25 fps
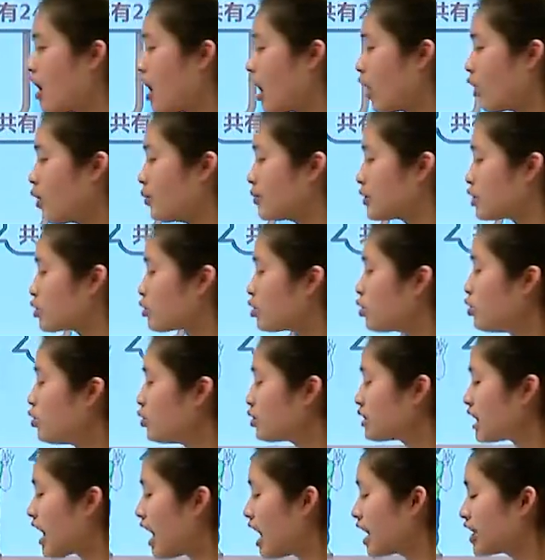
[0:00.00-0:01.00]
而我们的
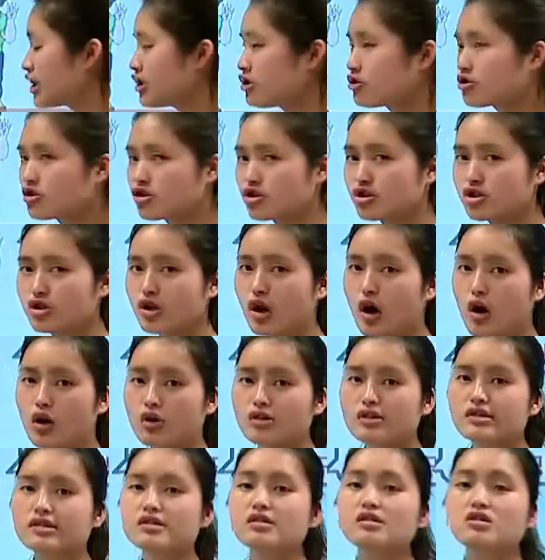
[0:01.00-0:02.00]
兔呢，一只是
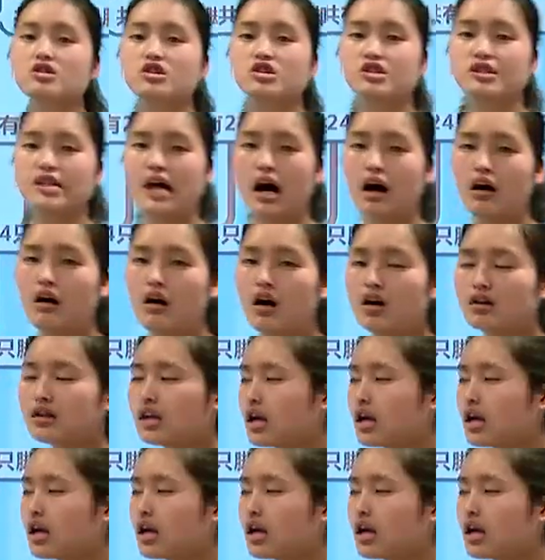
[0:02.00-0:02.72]
有四只脚。